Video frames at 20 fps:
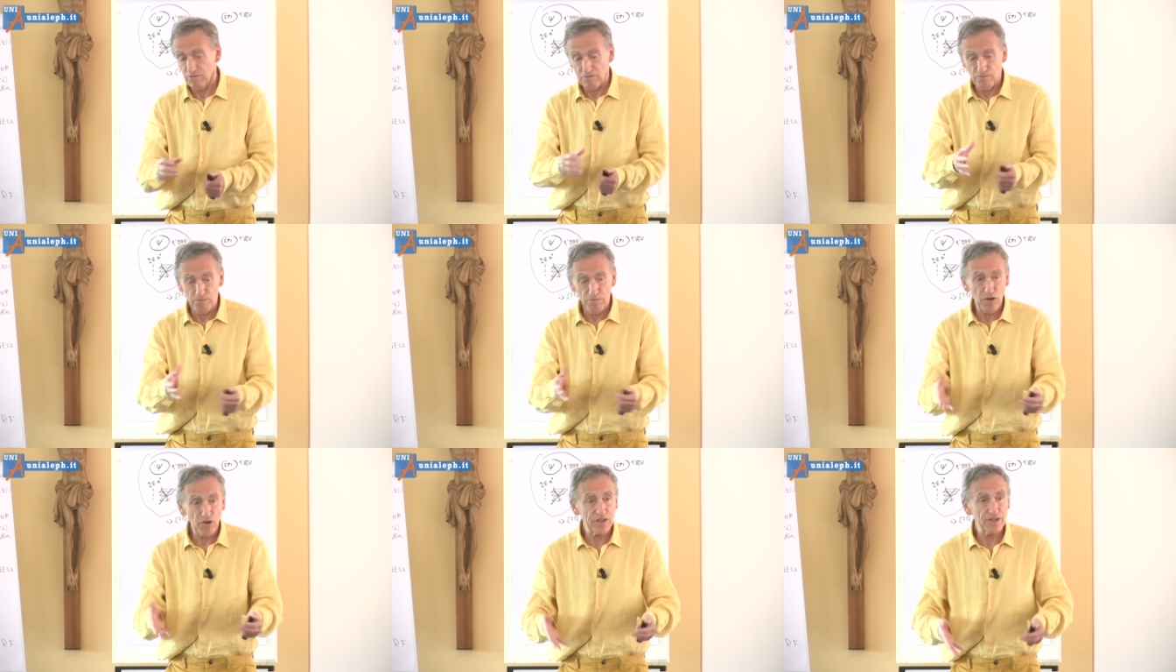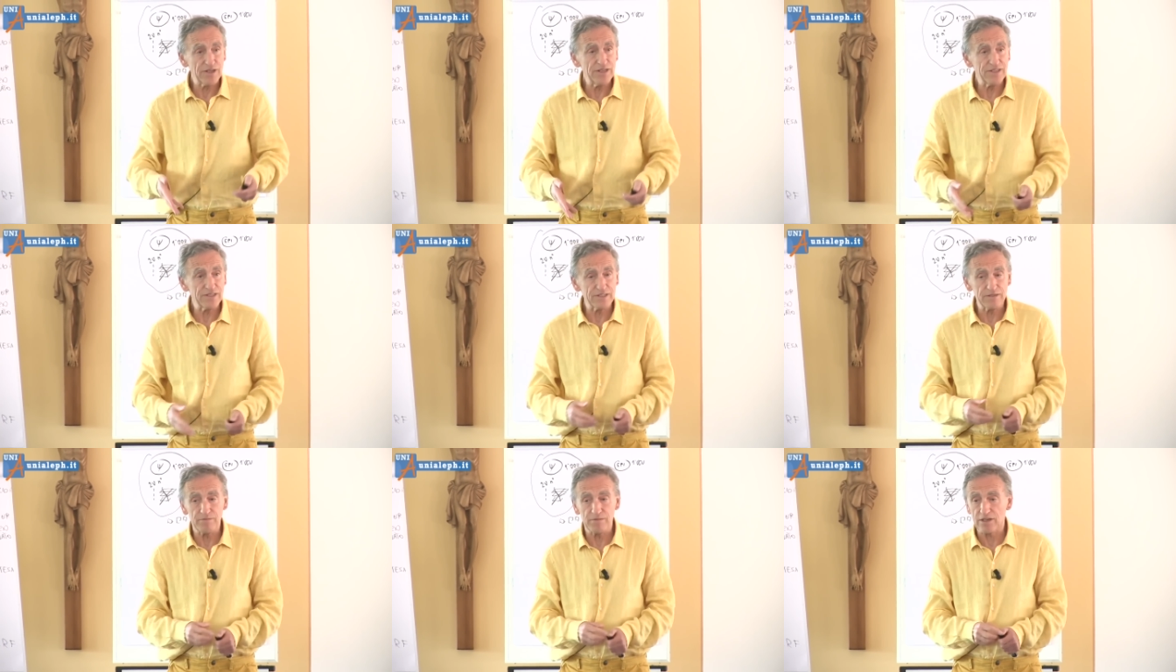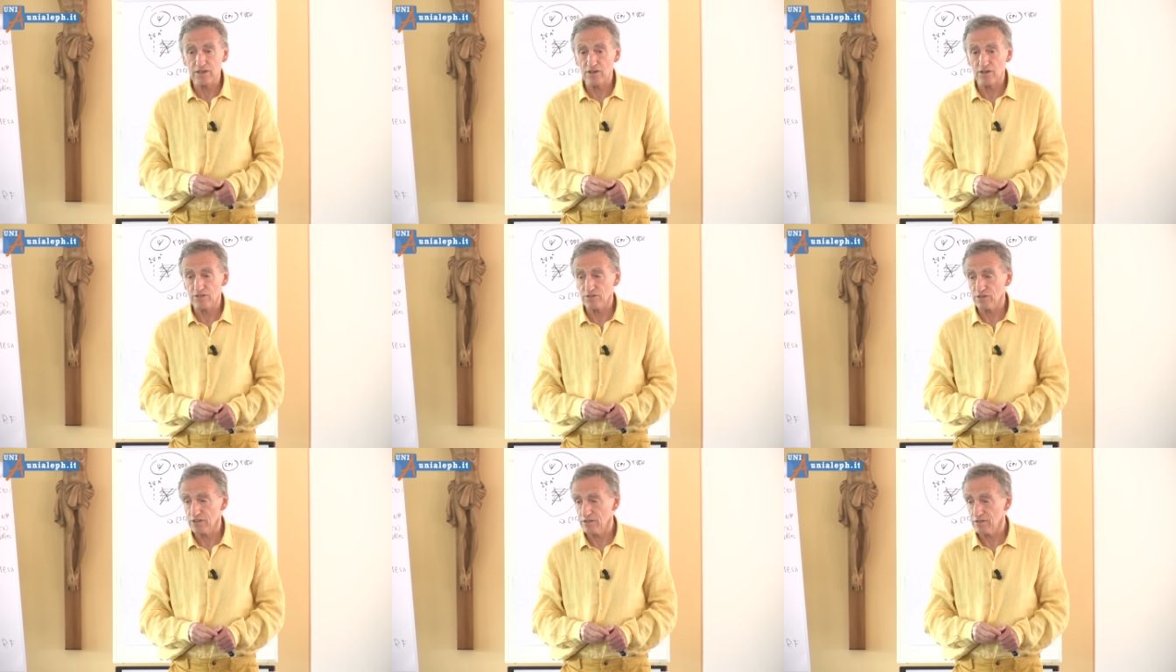Pochissime
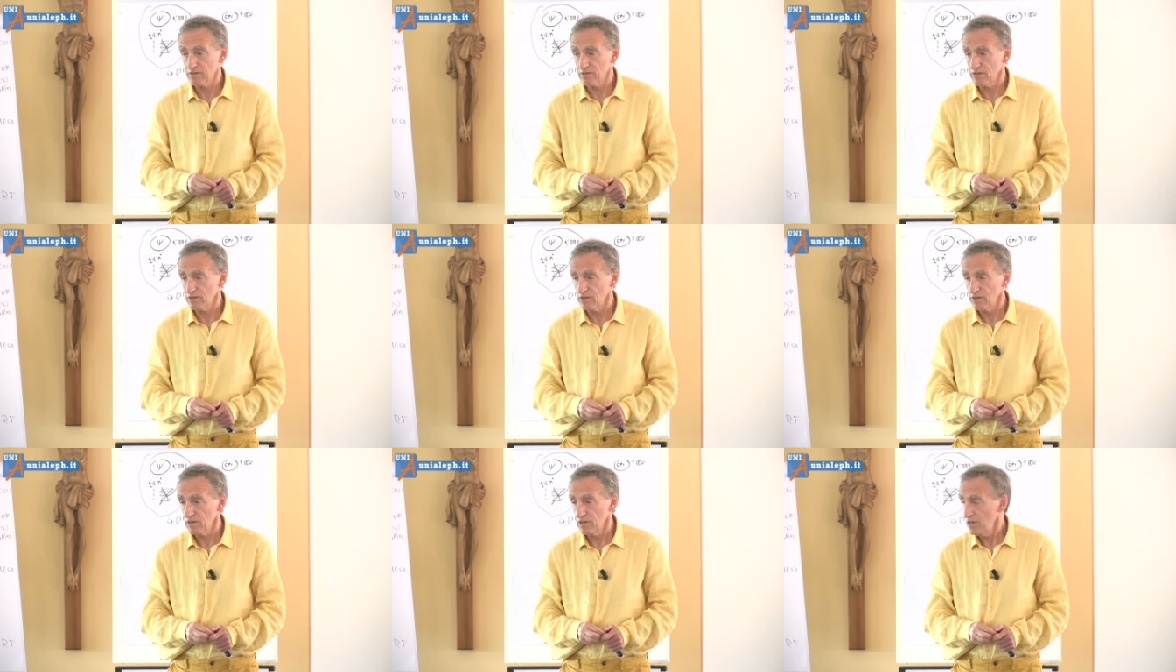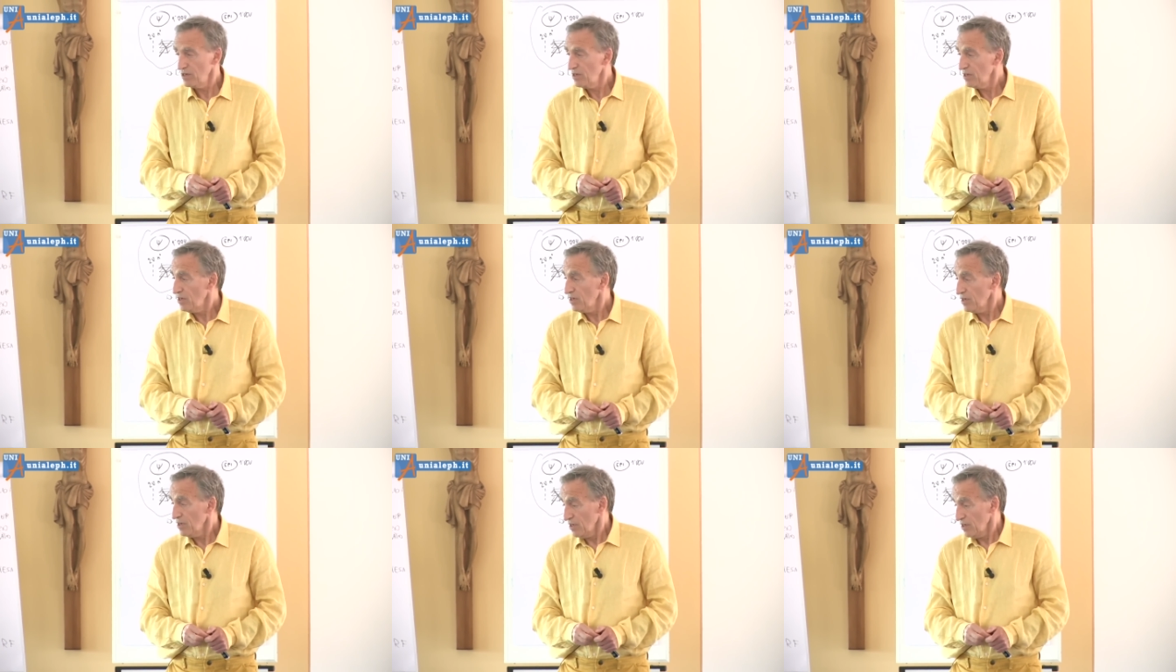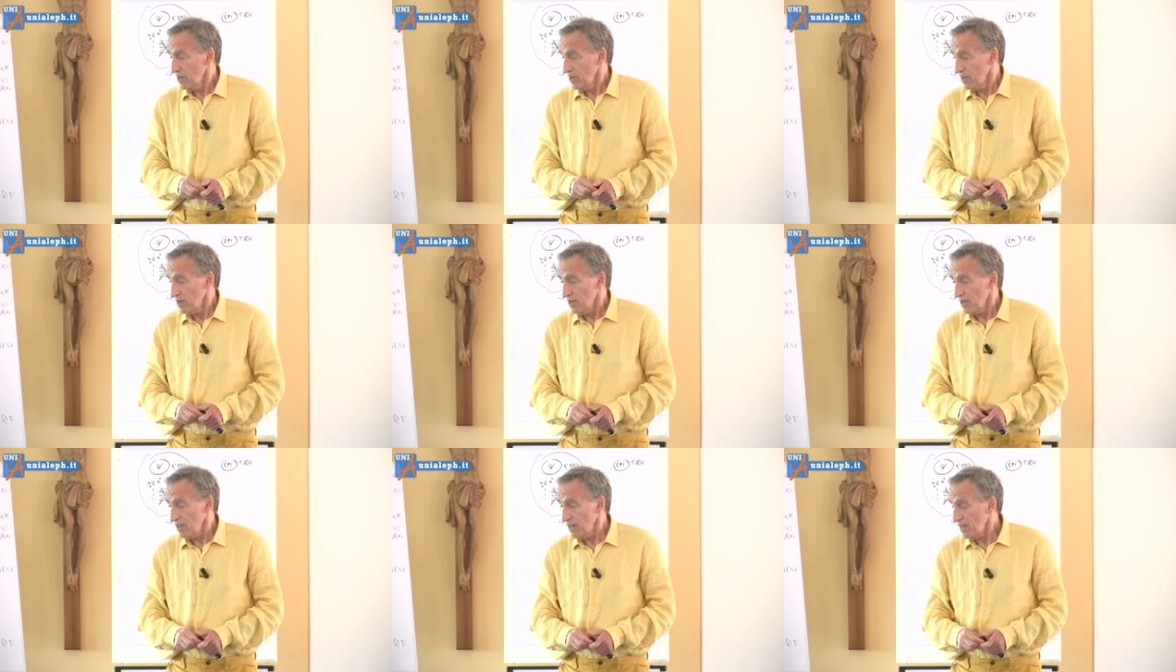cose
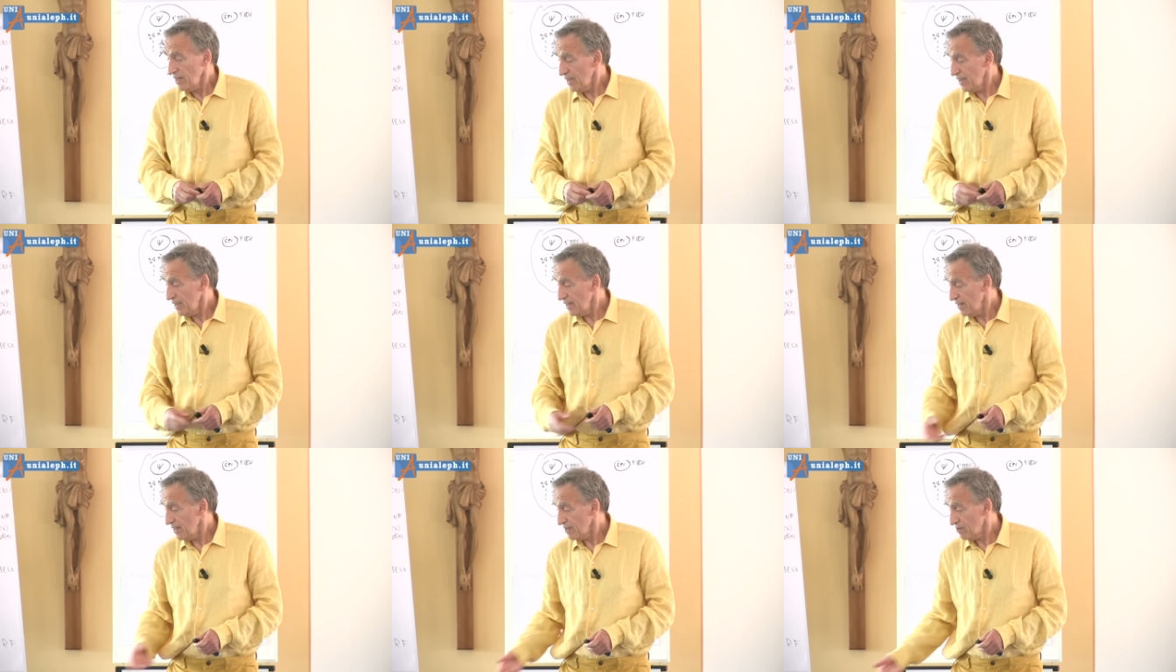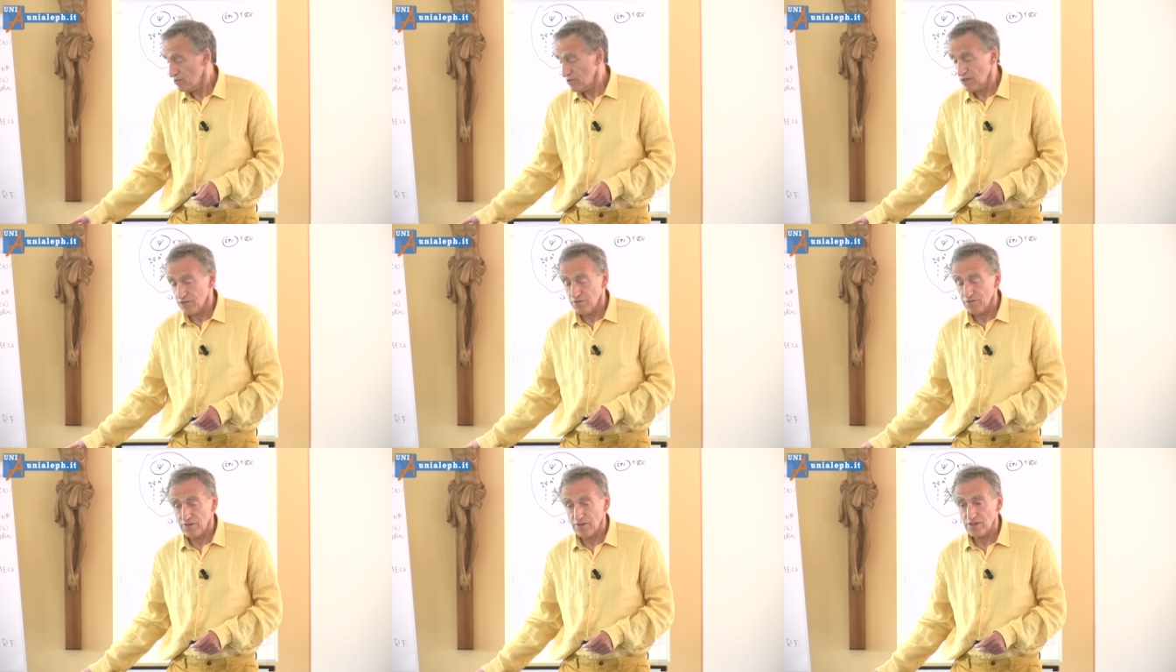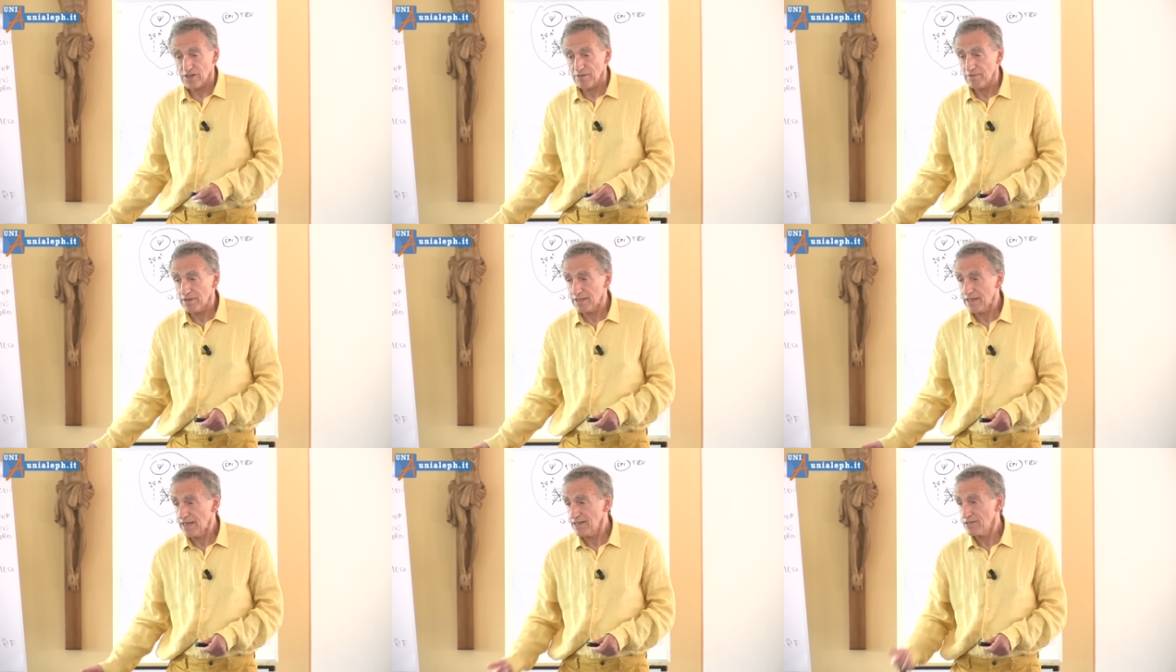le, le cose che facciamo
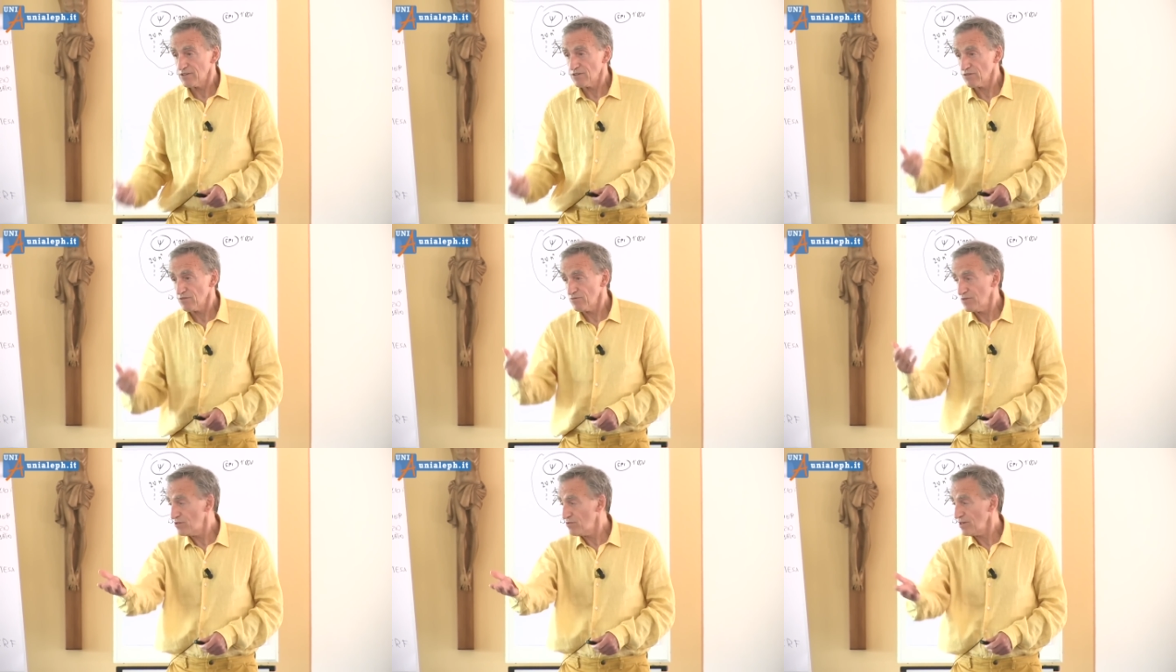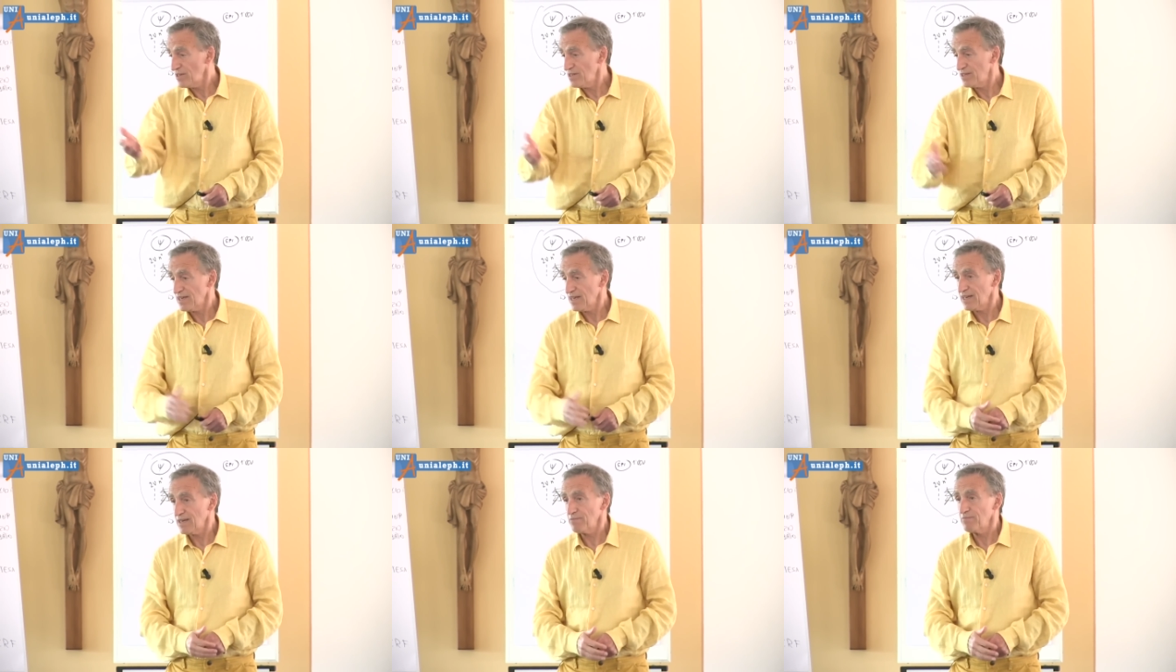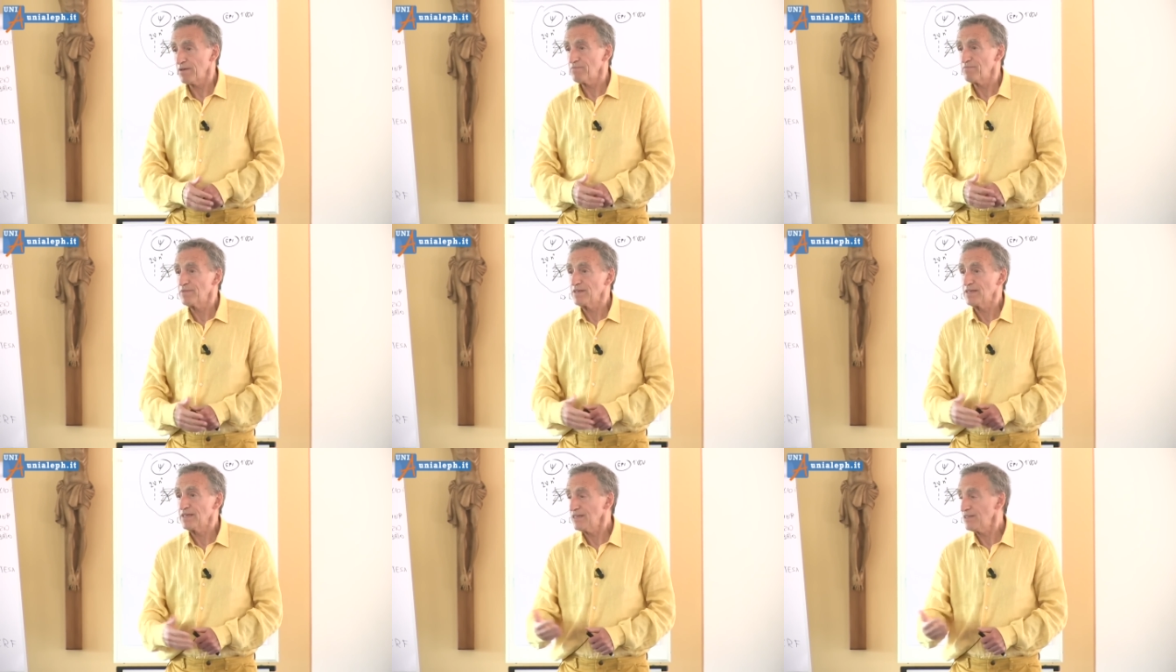adesso, visualizzare il
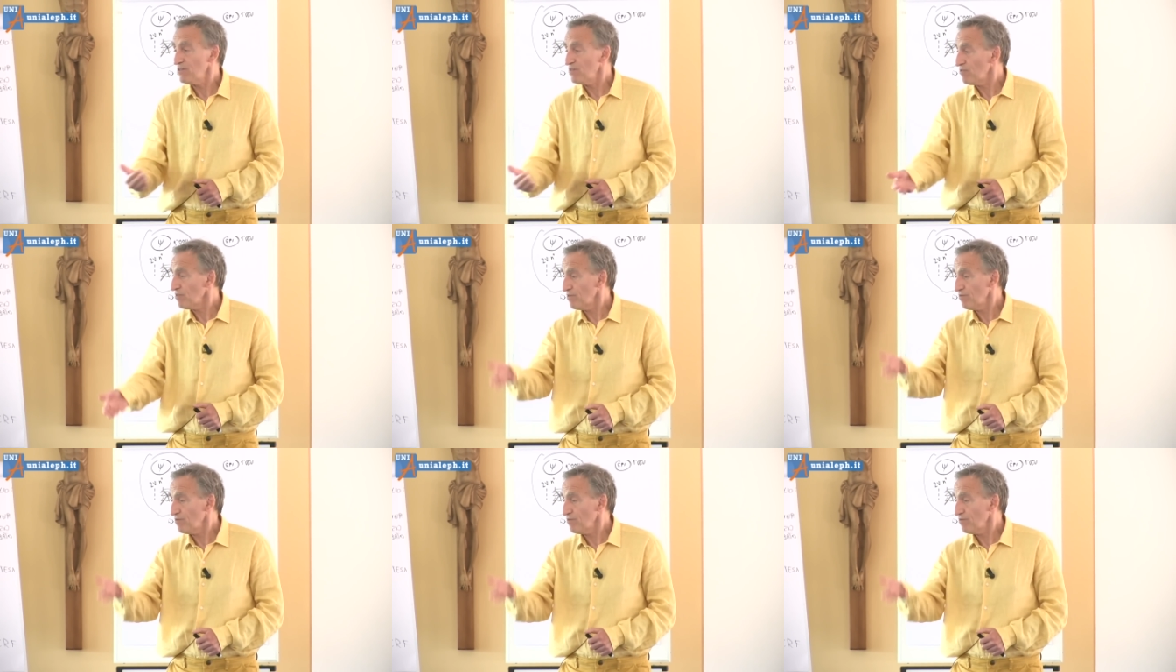bambino,